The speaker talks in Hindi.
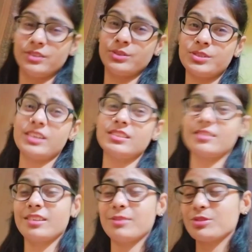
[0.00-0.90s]
तो चले
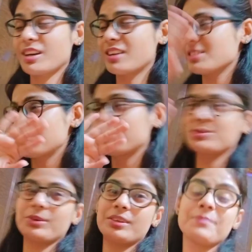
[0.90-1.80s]
चलते हैं मुझे खांसी हो रही
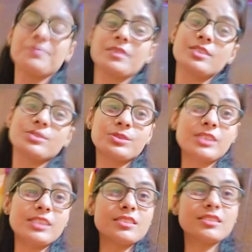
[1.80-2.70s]
सॉरी तो
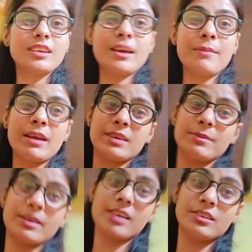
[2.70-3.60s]
चले चलते हैं
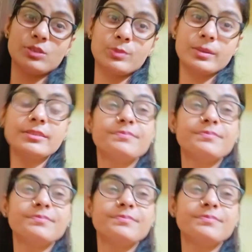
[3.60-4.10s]
मैगी बना लेती हूँ मैं